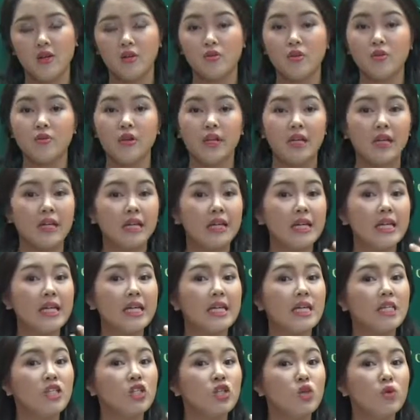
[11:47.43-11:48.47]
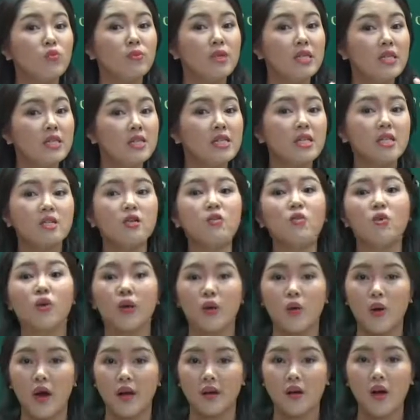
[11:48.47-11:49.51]
đúng không để lấy cái ý chung ý chính của
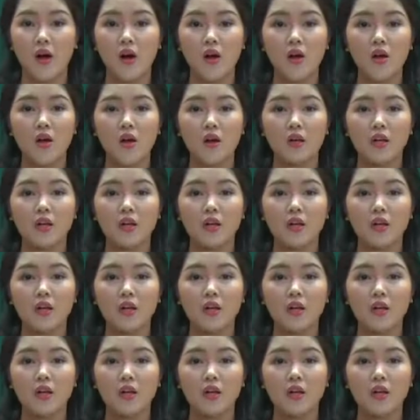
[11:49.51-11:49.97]
cái đoạn đó